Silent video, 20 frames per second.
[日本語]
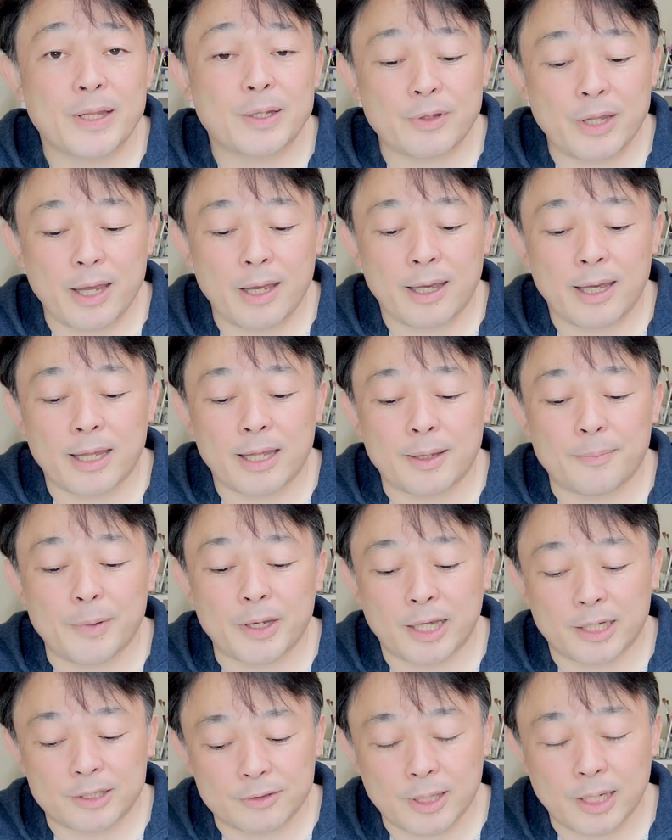なので、えー、ま
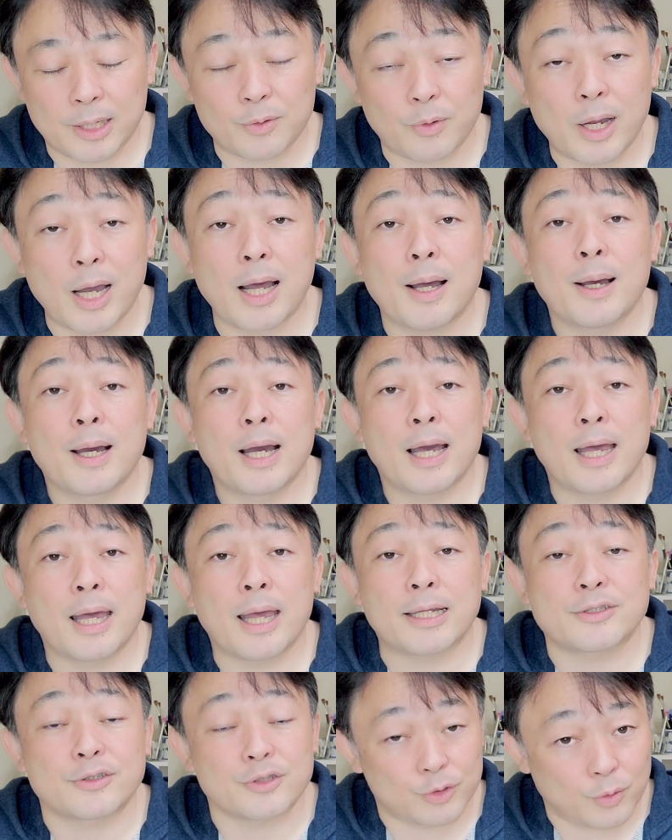あ、キャッシュカードか、
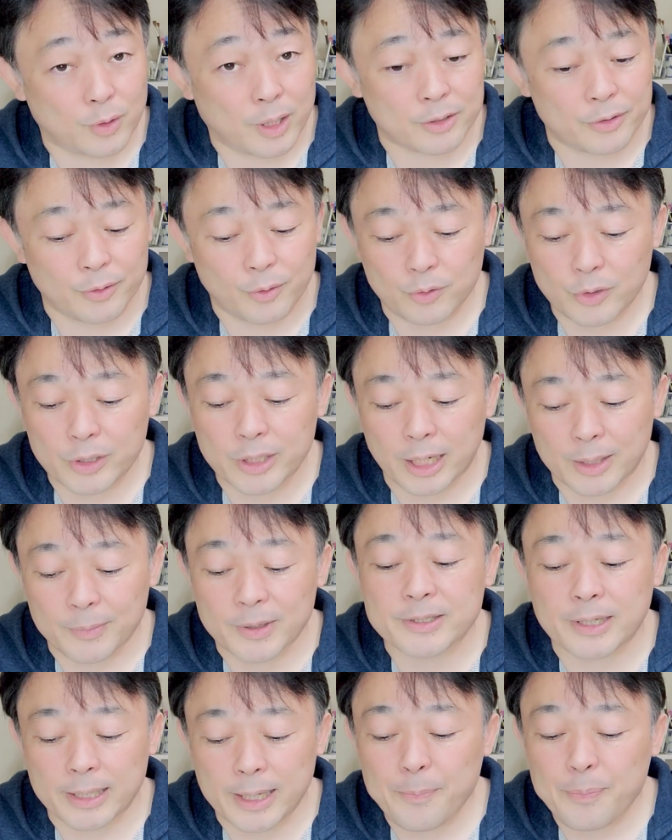えー、通常化ということになり
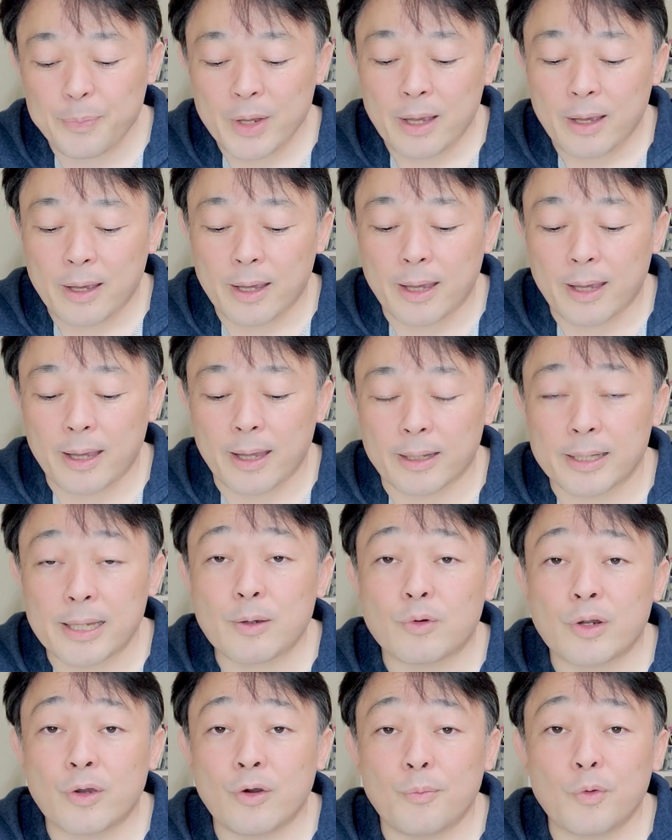ますかね。えー、
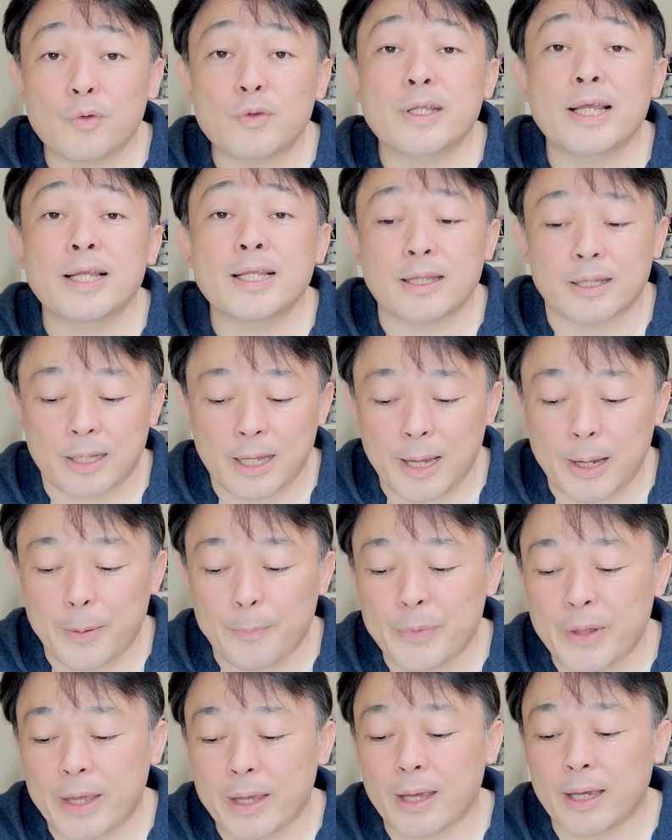で、これを持っていって、
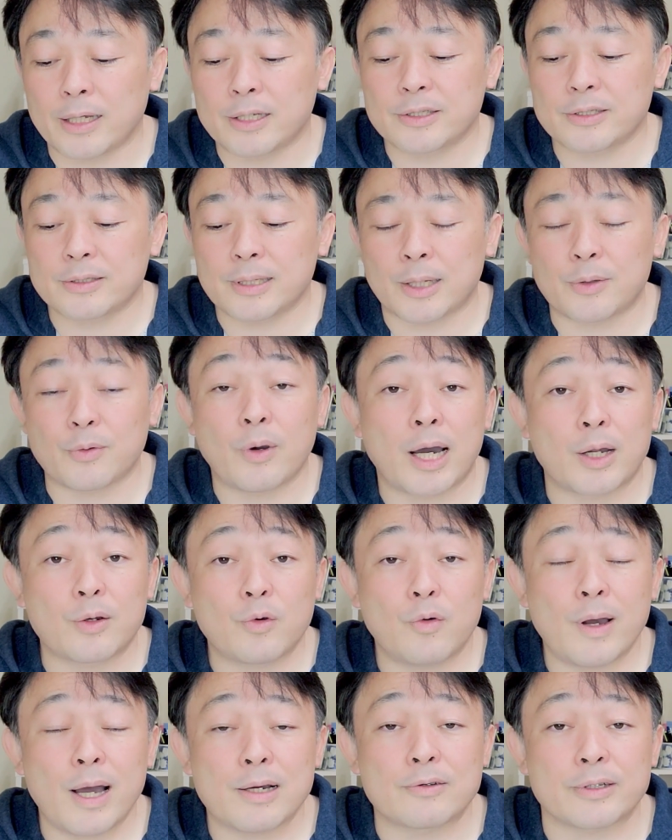で、あの、
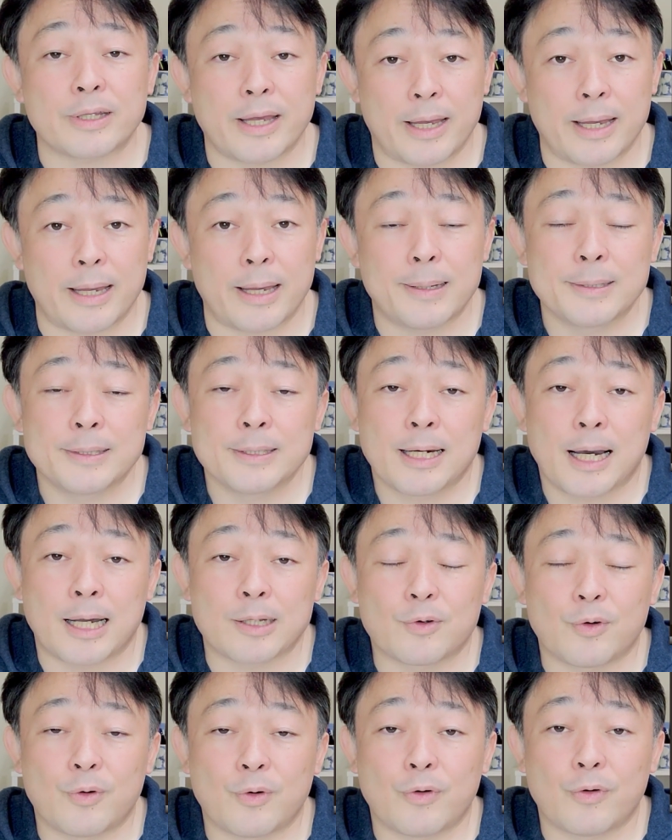ハローワークで、あ
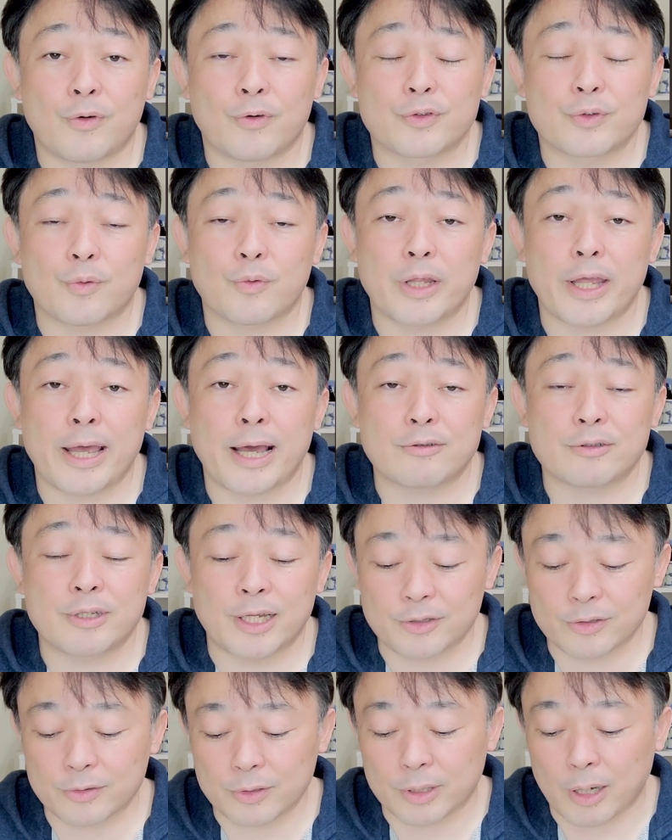のー、そこでやる
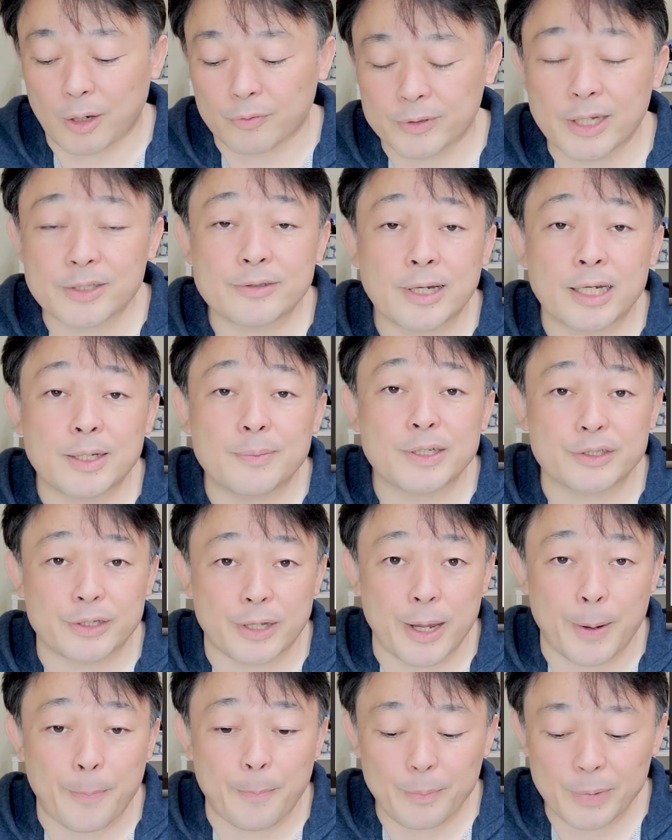手続きは2つありまし
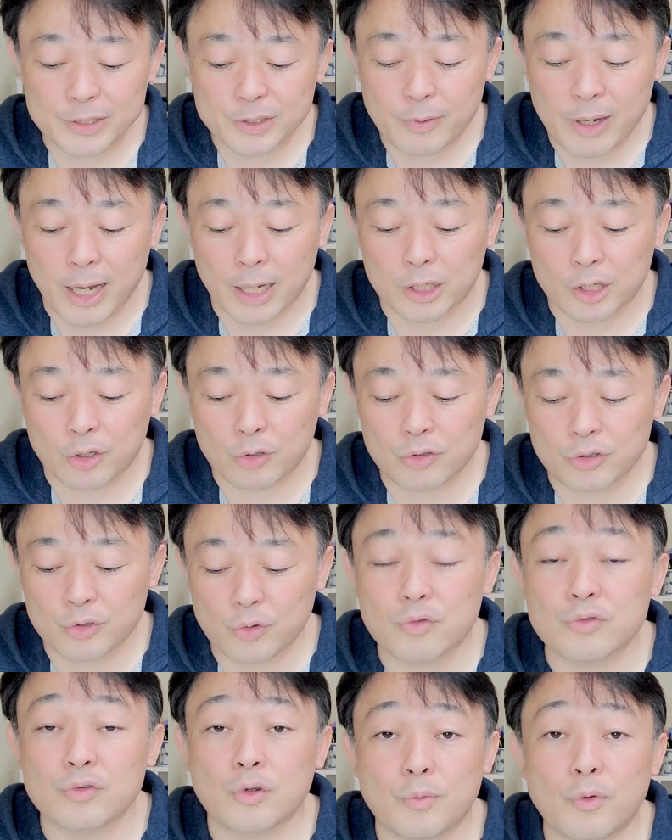て、まずは、給
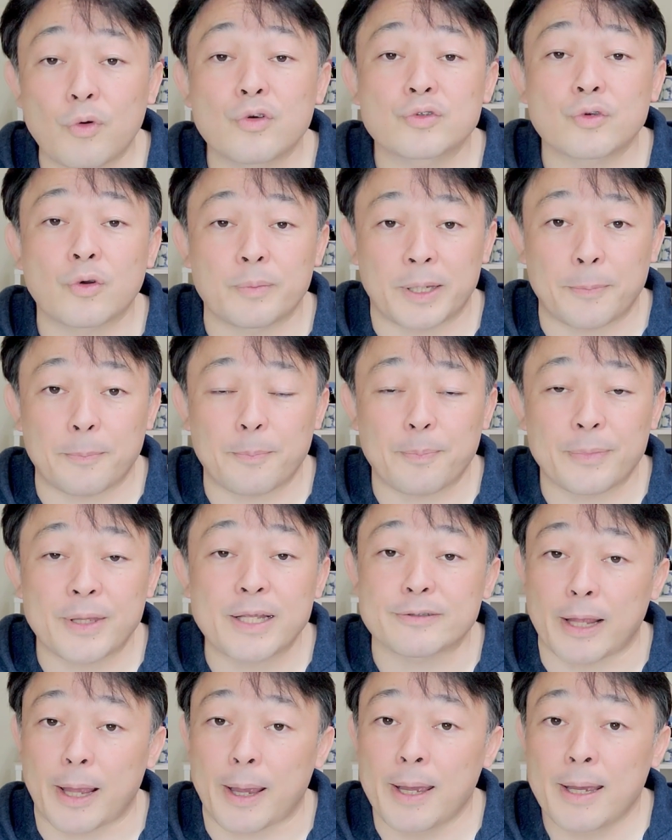食の申し込み
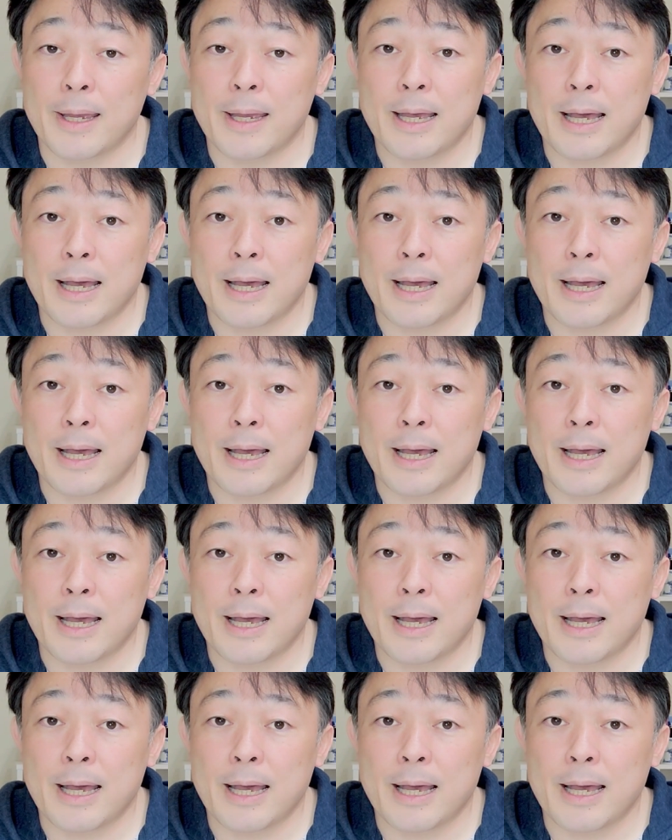ですね。